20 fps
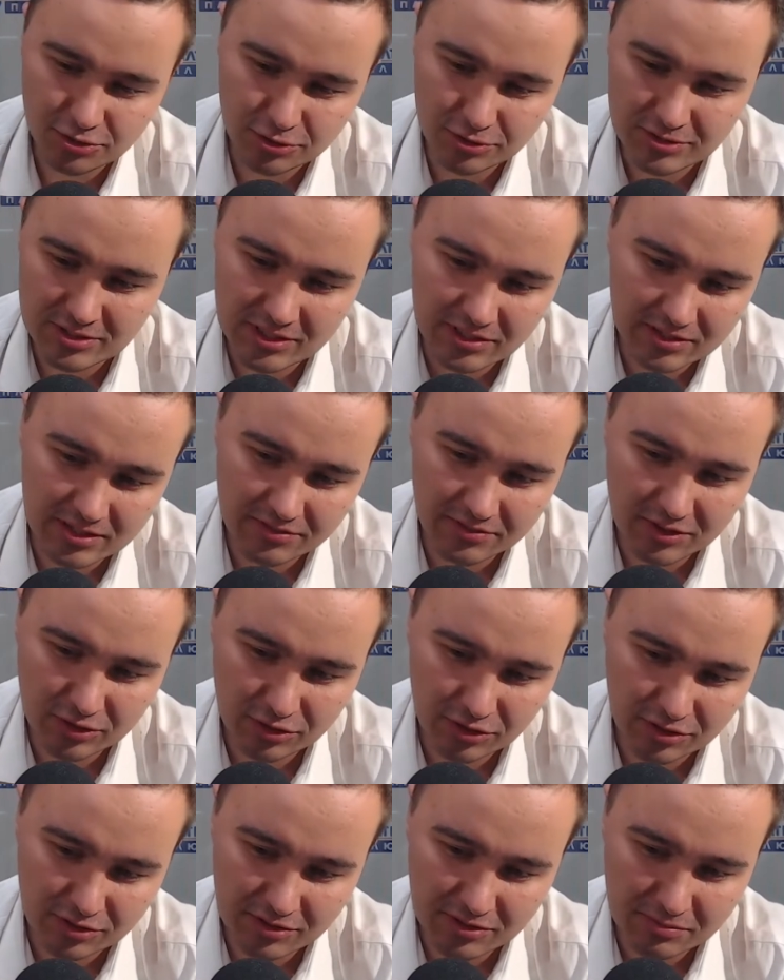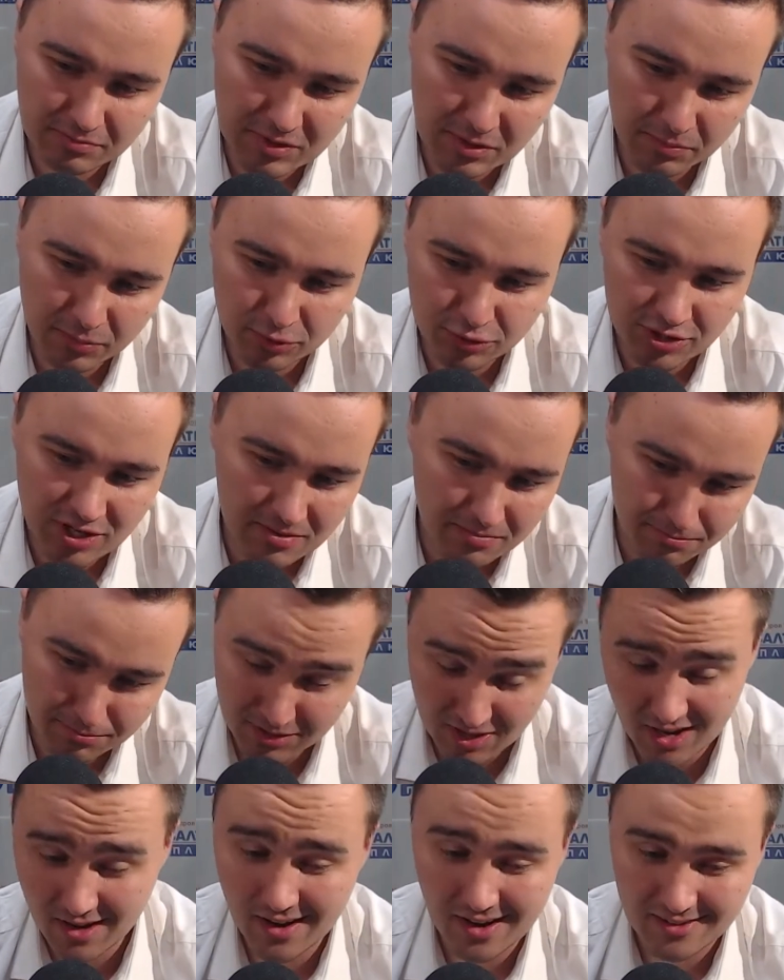что сделки, в которых мы
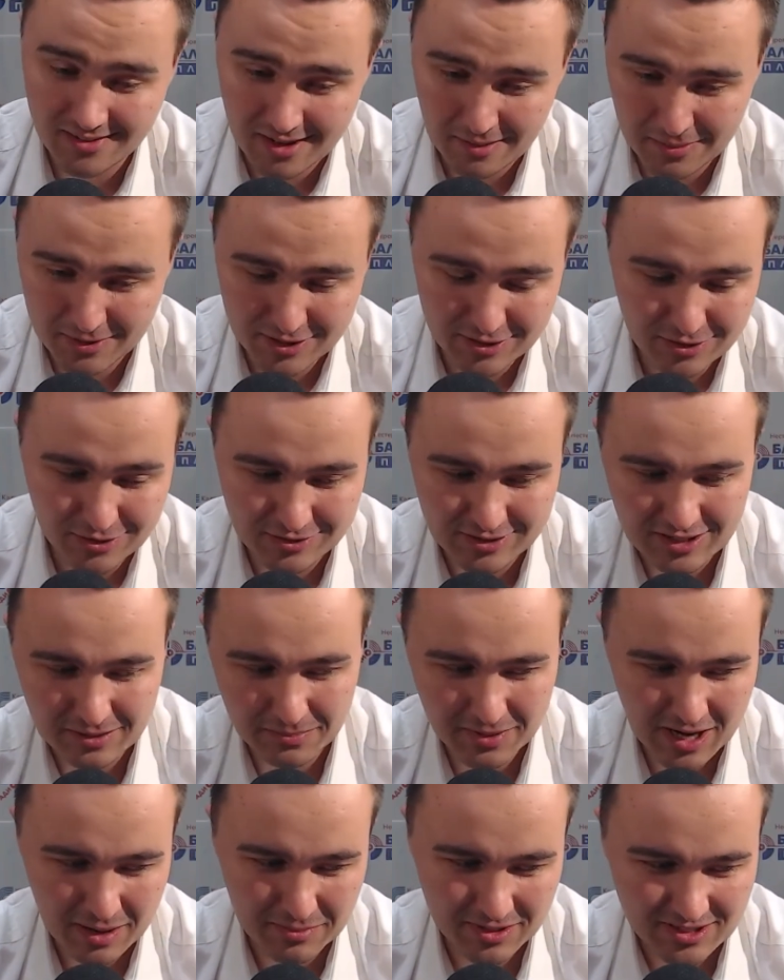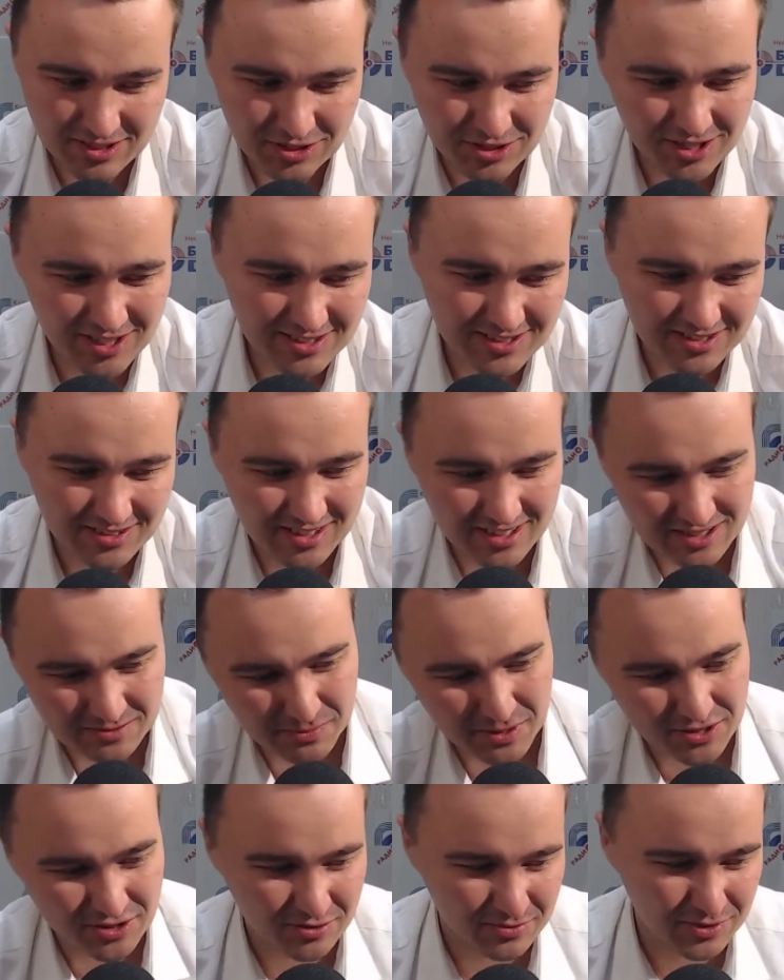получаем блага определенные прямо сейчас,
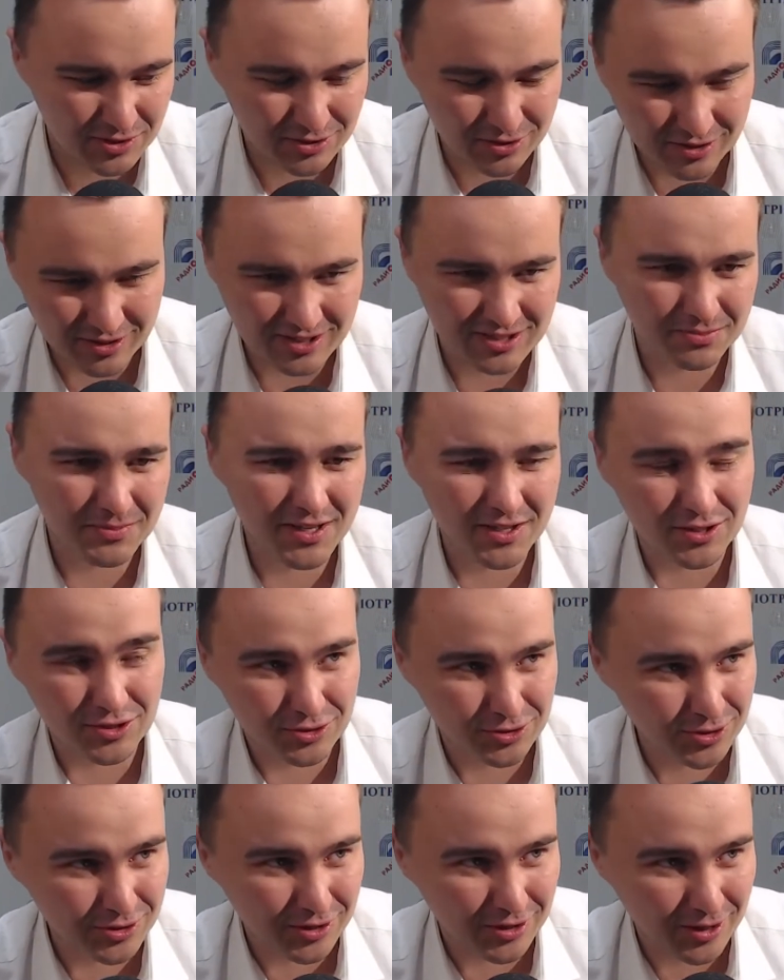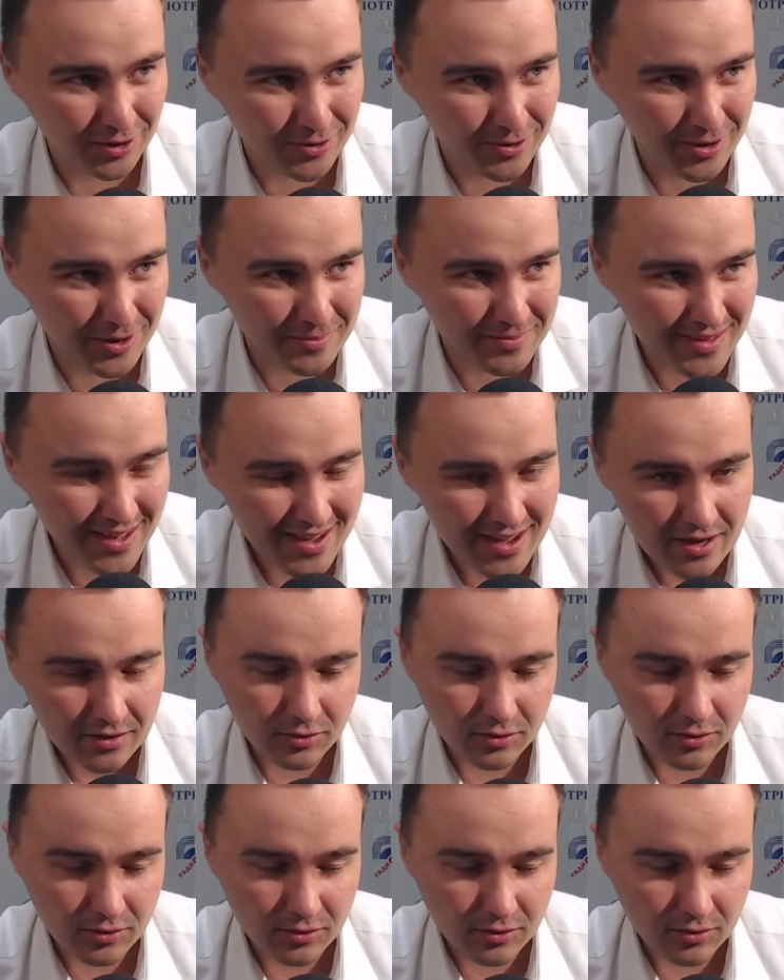расплачиваемся только смерти. Что это такое?